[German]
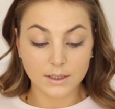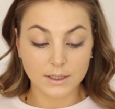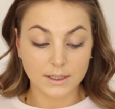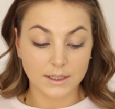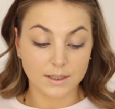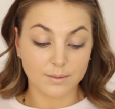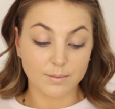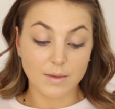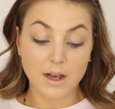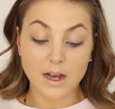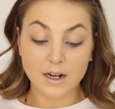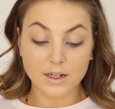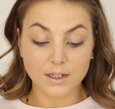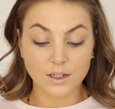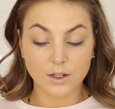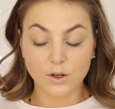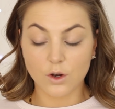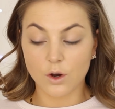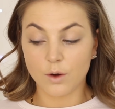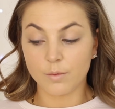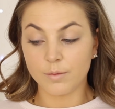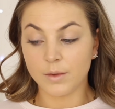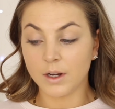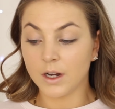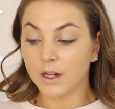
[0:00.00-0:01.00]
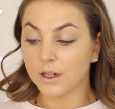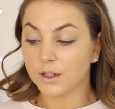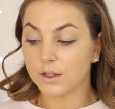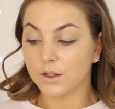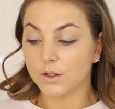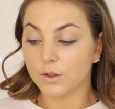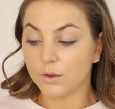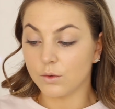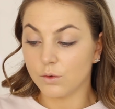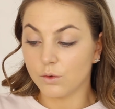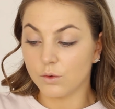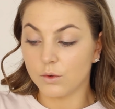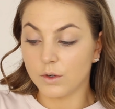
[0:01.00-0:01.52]
Ich mag die
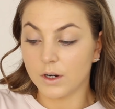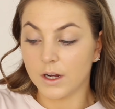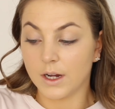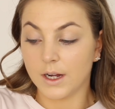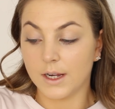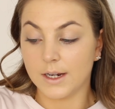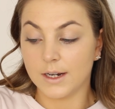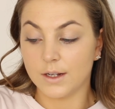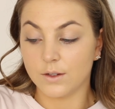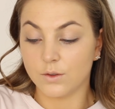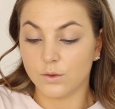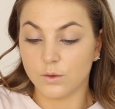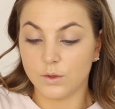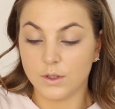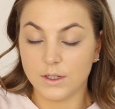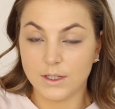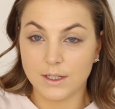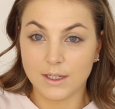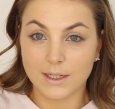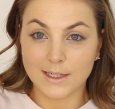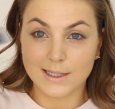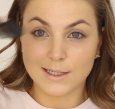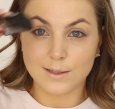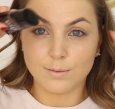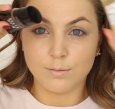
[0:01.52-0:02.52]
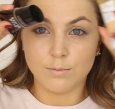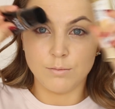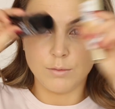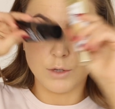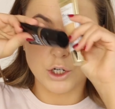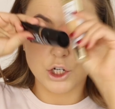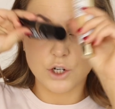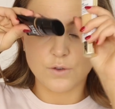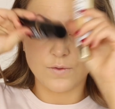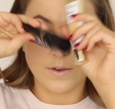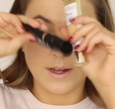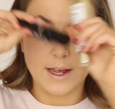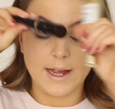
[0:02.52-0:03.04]
Kombination halt, also dieses
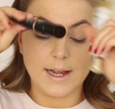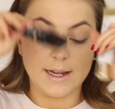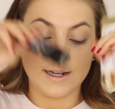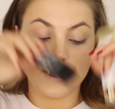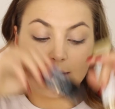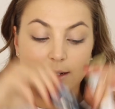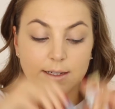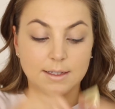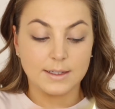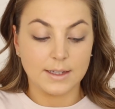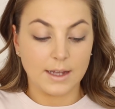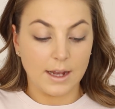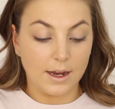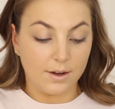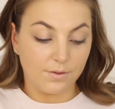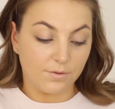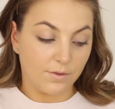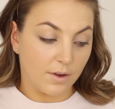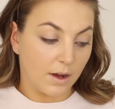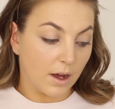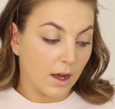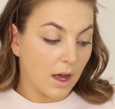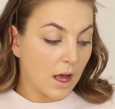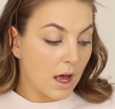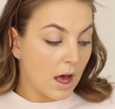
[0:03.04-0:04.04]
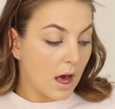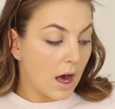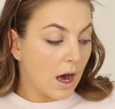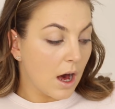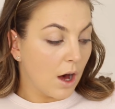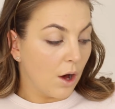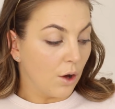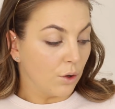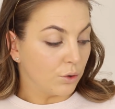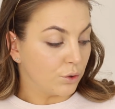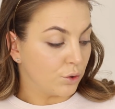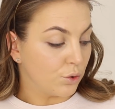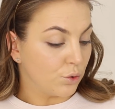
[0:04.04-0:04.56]
Mischverhältnis einfach
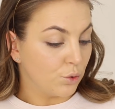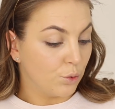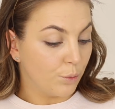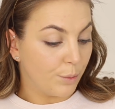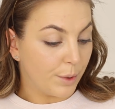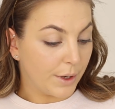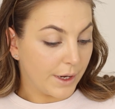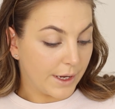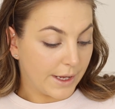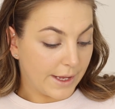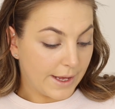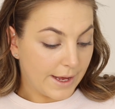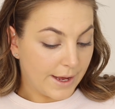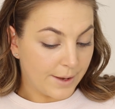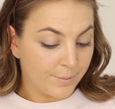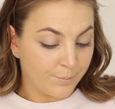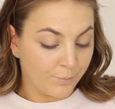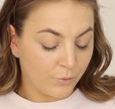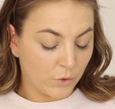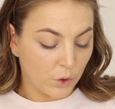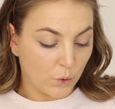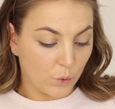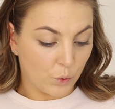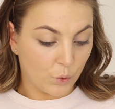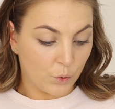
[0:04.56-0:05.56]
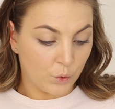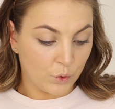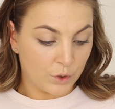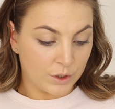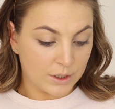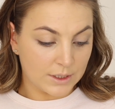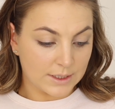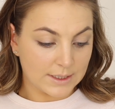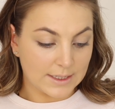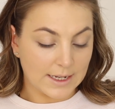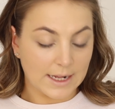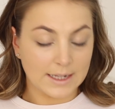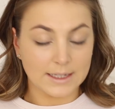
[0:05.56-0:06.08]
auch super gern. Und
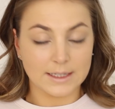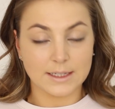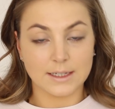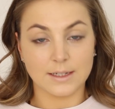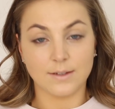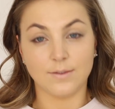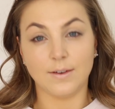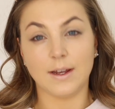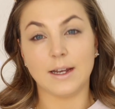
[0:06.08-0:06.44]
das Ganze